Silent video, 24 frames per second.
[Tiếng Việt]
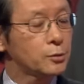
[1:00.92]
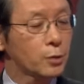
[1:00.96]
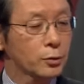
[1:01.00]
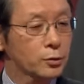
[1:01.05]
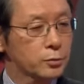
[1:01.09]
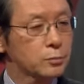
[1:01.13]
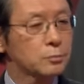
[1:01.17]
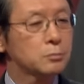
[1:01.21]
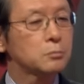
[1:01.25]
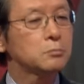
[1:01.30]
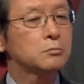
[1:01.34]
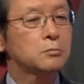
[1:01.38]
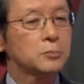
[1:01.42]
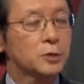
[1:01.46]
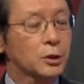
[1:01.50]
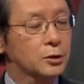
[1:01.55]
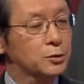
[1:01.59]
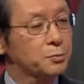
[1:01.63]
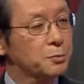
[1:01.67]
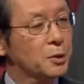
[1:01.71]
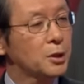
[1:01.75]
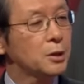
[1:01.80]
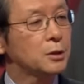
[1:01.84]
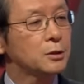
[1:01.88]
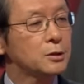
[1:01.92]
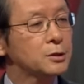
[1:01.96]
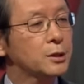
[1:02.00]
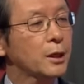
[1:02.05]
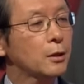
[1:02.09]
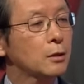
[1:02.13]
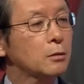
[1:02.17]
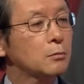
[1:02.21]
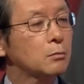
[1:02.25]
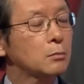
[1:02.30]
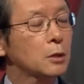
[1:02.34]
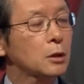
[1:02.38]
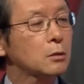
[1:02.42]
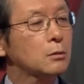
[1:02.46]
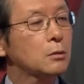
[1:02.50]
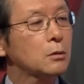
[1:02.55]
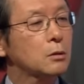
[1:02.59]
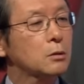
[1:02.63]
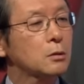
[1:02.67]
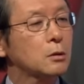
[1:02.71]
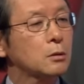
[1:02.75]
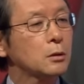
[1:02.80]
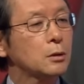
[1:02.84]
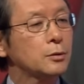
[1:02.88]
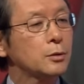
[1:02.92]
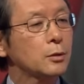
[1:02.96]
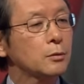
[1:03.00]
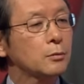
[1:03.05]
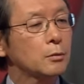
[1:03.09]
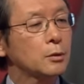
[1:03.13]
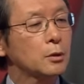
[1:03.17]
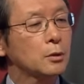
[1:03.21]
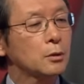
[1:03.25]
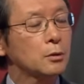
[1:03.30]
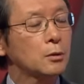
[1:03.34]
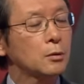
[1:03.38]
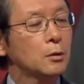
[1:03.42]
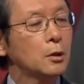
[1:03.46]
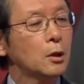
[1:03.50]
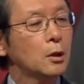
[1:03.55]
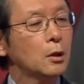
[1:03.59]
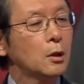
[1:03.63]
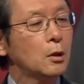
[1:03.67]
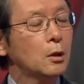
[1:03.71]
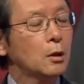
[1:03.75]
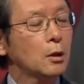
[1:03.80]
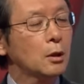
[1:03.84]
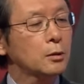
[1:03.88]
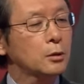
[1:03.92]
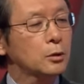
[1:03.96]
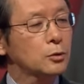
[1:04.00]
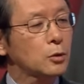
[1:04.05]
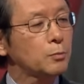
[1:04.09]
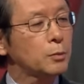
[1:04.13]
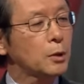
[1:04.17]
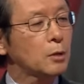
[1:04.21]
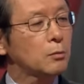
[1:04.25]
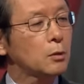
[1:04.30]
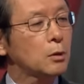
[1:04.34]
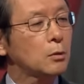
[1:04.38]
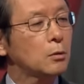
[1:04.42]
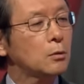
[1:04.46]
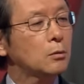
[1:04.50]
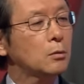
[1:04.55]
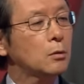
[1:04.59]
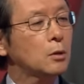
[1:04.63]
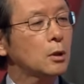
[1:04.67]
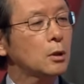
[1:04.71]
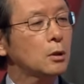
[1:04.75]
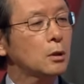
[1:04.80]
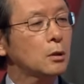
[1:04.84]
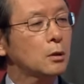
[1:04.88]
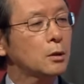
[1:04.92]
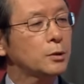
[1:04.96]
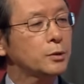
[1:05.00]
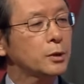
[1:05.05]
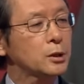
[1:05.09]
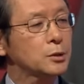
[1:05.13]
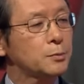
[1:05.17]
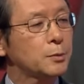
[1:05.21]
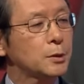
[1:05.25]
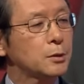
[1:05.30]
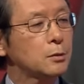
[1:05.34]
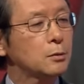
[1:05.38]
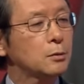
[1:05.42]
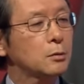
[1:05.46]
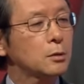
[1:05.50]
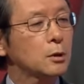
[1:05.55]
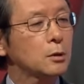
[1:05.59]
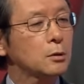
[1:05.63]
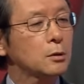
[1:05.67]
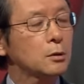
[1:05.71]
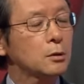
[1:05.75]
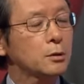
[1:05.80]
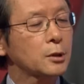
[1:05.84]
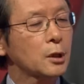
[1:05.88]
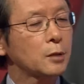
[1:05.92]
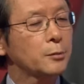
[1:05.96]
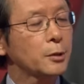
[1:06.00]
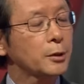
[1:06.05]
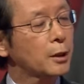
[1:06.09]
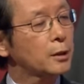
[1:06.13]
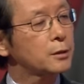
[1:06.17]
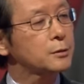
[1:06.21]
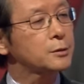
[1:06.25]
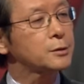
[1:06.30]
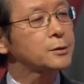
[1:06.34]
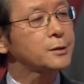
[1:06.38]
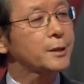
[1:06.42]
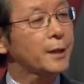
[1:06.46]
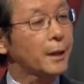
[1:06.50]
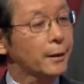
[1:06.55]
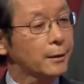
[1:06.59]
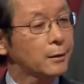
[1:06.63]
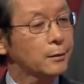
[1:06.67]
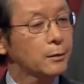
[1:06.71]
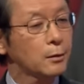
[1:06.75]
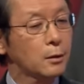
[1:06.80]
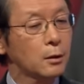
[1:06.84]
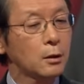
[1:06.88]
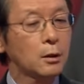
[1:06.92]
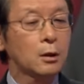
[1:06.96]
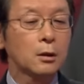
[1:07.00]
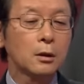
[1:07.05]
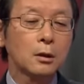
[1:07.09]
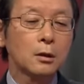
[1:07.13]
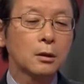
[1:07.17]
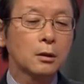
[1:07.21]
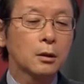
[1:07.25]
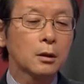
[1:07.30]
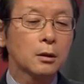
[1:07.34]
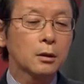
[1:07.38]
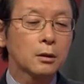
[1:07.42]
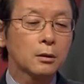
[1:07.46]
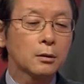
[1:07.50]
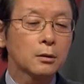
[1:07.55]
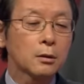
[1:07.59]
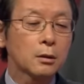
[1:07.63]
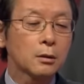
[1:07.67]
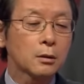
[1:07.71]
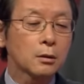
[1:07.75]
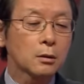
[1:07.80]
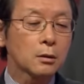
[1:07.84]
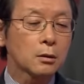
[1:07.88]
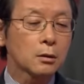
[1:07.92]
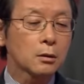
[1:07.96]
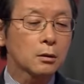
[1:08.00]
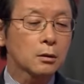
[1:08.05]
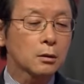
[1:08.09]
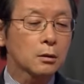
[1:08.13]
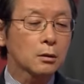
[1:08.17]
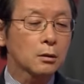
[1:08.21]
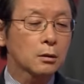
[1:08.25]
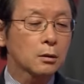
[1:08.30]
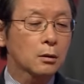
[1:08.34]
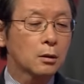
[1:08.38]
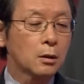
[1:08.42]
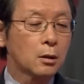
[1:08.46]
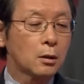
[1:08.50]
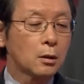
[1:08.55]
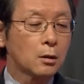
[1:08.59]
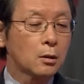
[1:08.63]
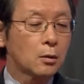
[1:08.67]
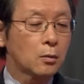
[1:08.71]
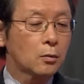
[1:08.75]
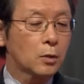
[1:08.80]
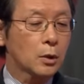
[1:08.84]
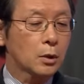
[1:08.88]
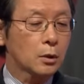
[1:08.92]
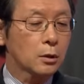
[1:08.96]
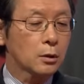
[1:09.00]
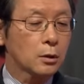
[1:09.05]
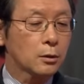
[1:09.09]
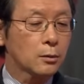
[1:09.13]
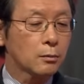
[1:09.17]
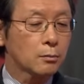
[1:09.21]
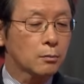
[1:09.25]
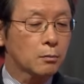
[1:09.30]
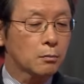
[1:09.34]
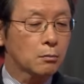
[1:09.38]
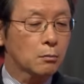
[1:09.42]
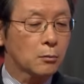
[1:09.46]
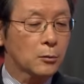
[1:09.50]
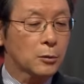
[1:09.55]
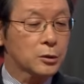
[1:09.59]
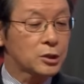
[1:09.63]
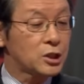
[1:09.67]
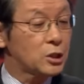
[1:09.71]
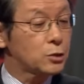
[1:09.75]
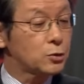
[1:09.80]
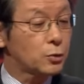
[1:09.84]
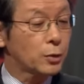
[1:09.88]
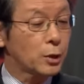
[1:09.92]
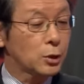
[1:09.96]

hơn. Uh, đây không chỉ là lời nói của tôi, uh, mà còn là ý kiến đã đề ra uh, của các lãnh đạo cấp cao nhất.